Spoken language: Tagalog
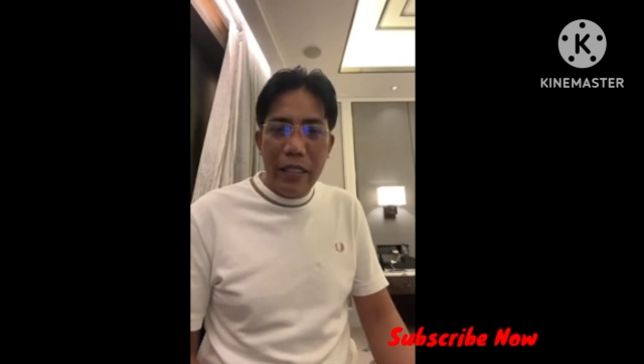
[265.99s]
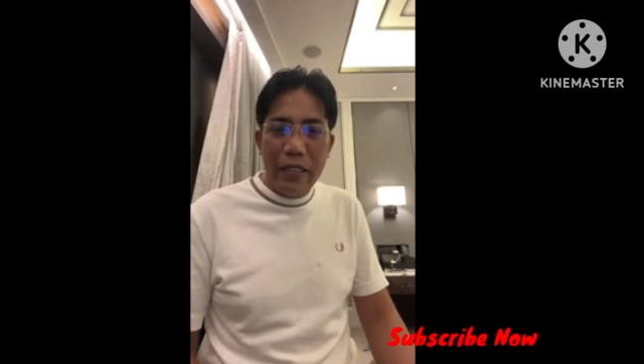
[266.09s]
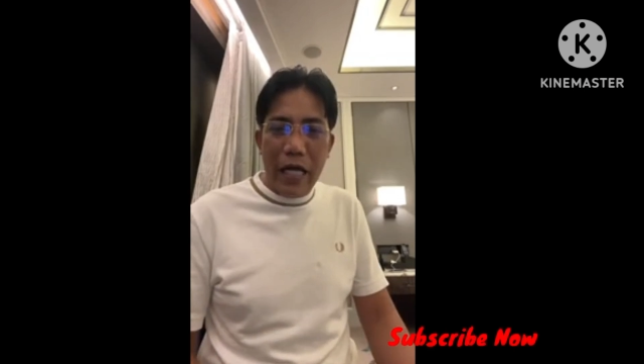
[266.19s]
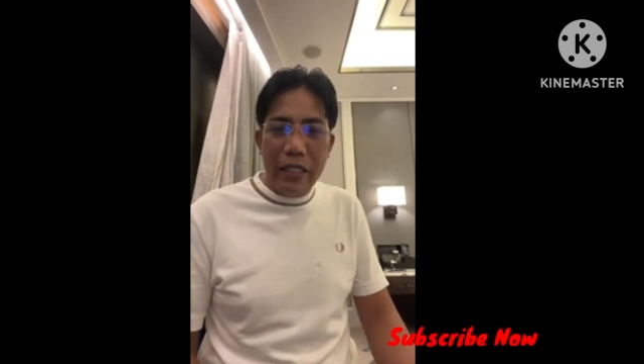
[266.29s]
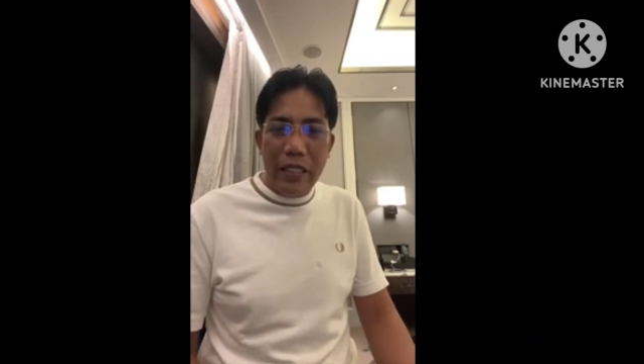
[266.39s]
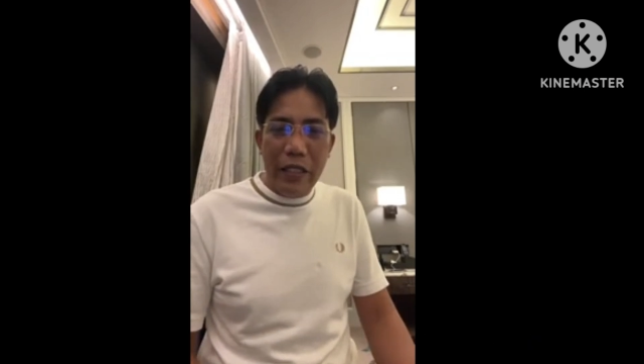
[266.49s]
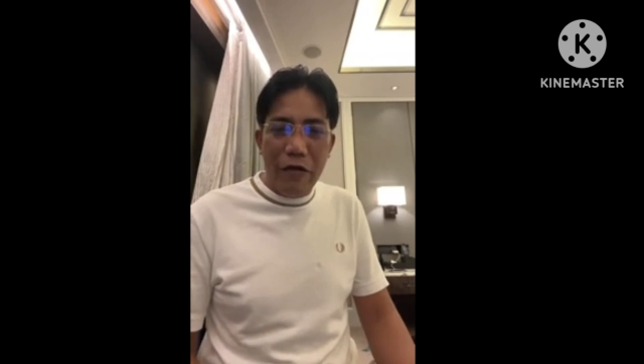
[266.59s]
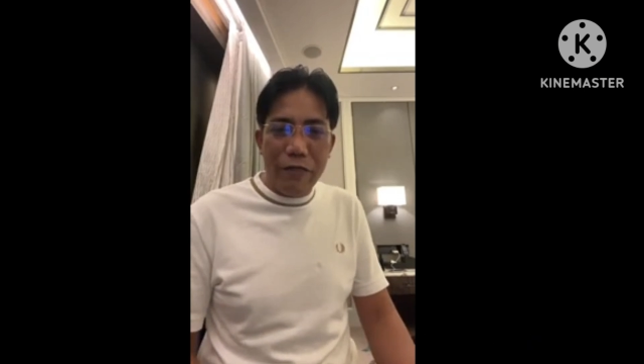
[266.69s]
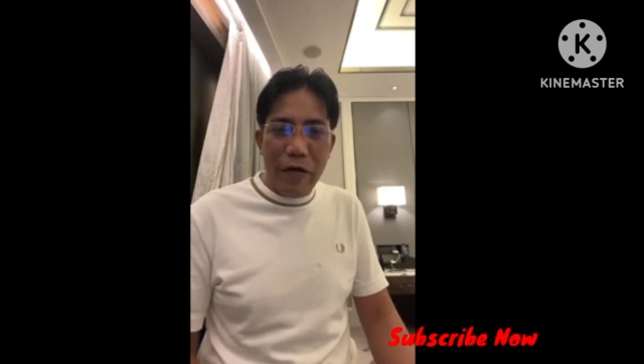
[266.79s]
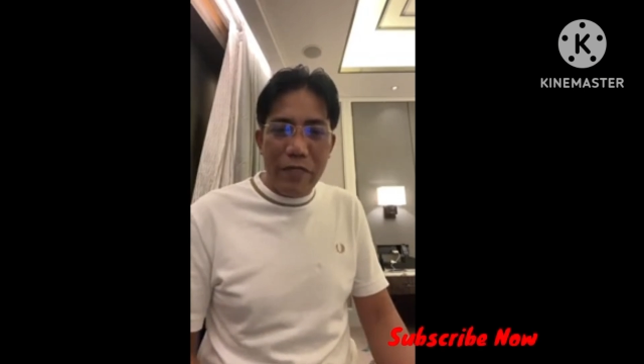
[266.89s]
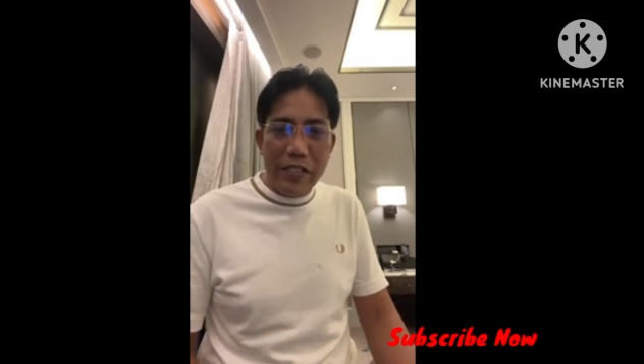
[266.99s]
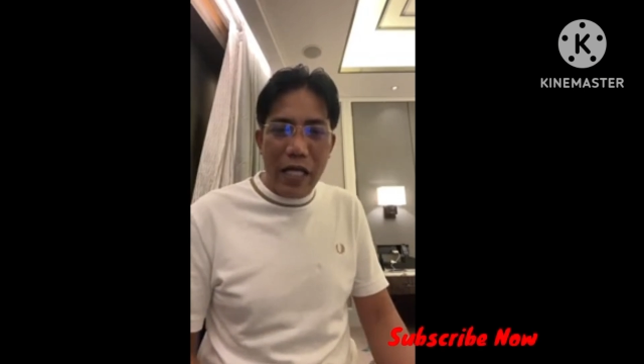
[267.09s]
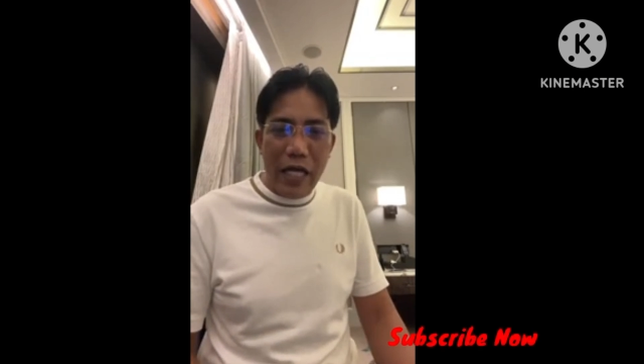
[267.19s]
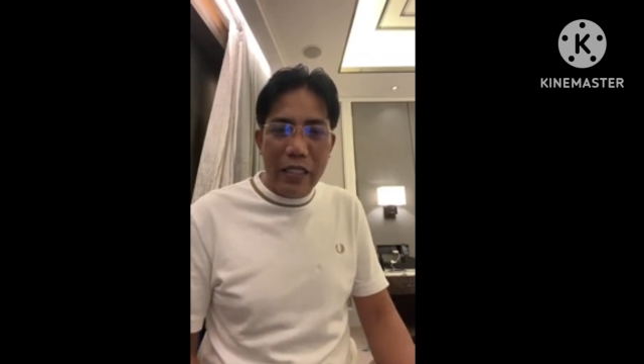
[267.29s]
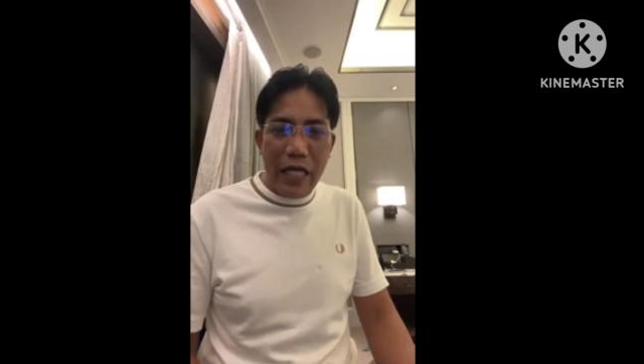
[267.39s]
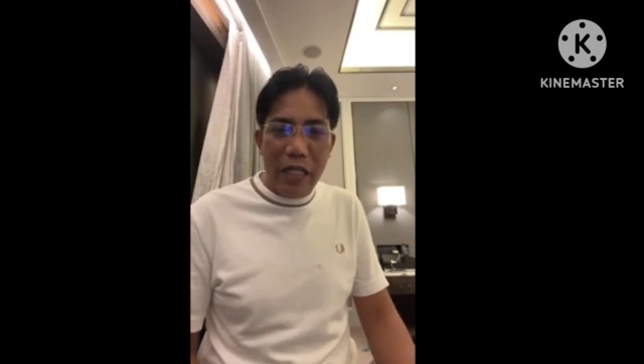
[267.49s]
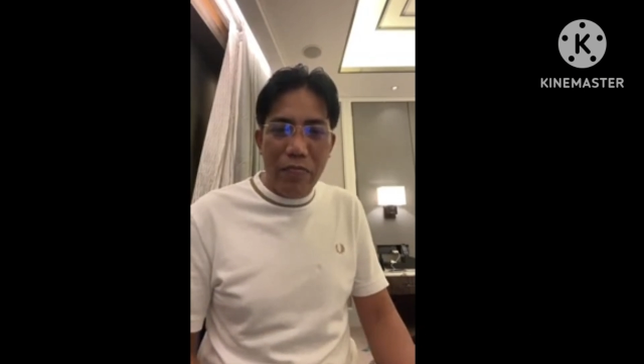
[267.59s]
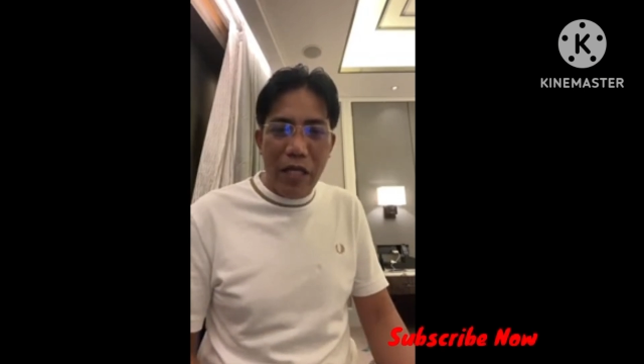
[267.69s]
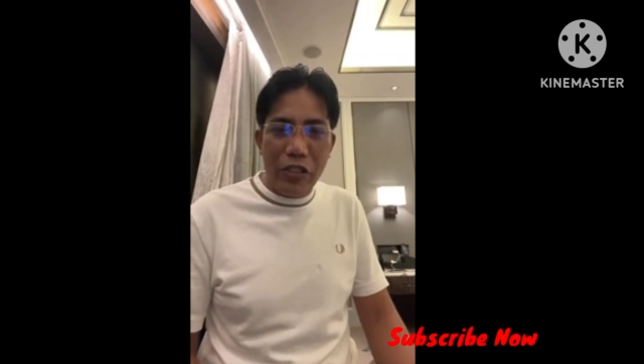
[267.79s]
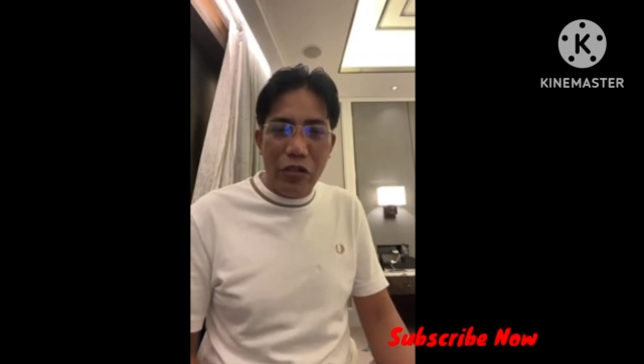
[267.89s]
Dadio from Rizal,
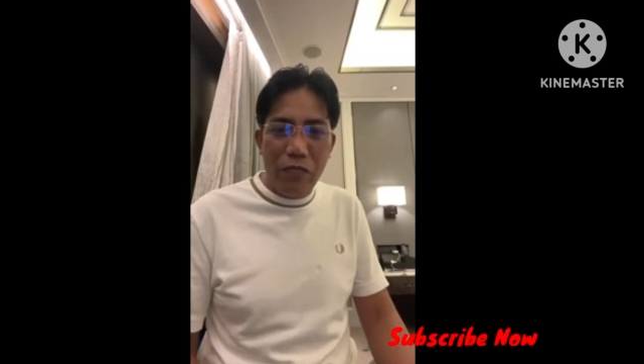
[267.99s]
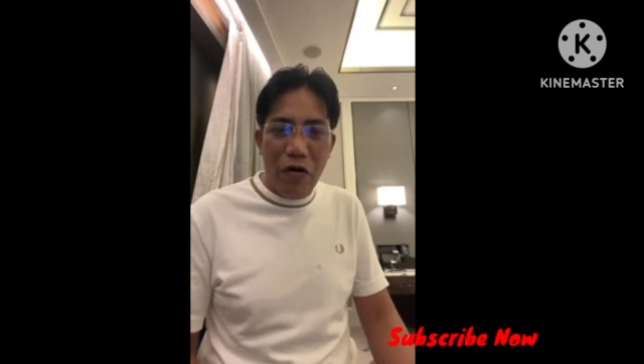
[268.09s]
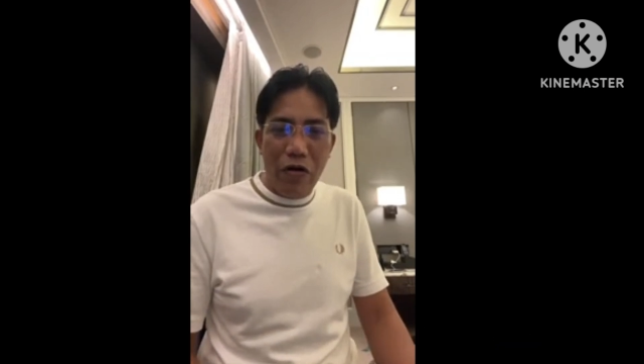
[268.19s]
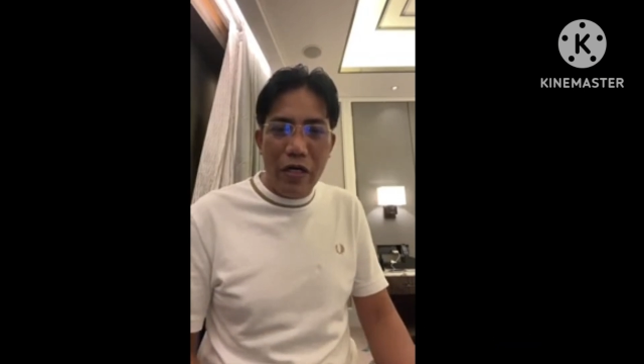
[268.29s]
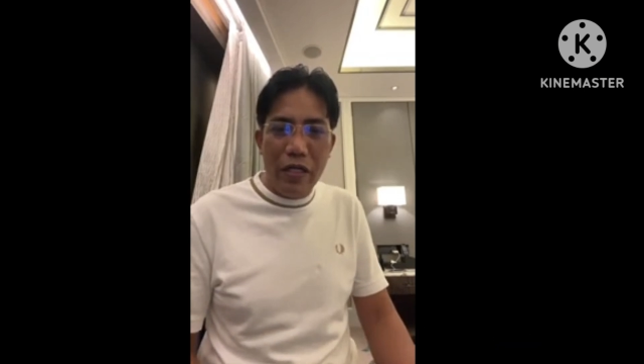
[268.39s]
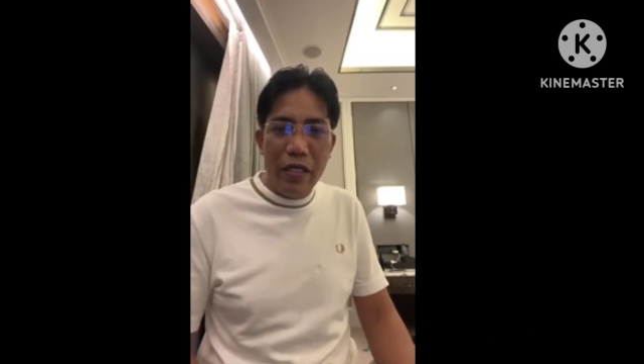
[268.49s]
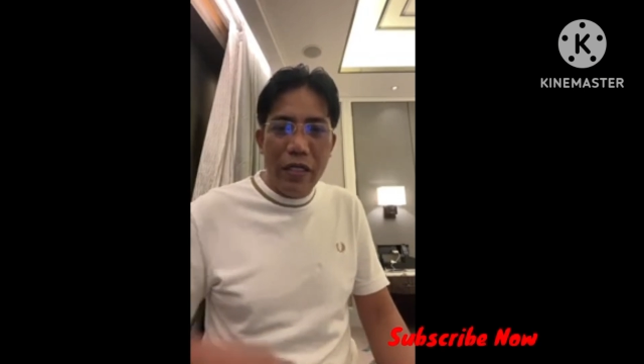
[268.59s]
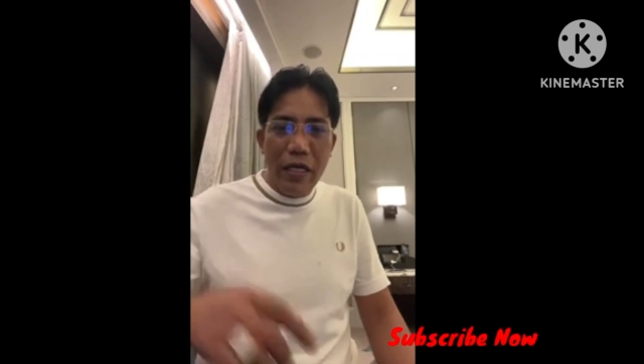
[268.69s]
God bless you more.